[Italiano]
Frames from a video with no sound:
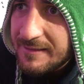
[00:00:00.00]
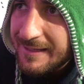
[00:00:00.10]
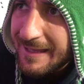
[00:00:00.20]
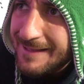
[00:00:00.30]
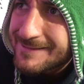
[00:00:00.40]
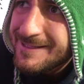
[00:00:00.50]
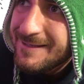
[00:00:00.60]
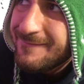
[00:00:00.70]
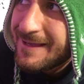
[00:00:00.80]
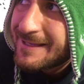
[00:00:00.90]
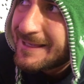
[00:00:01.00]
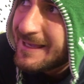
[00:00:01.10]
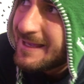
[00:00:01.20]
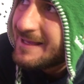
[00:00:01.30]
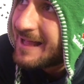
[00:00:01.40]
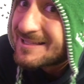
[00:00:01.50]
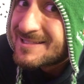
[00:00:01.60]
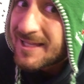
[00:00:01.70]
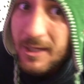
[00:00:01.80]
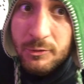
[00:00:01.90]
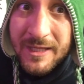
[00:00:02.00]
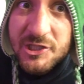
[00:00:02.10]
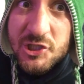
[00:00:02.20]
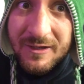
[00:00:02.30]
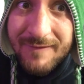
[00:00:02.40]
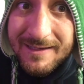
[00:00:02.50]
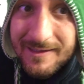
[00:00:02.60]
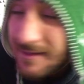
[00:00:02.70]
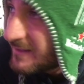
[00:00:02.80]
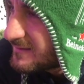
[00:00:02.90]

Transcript: creative che azzeccano il cervello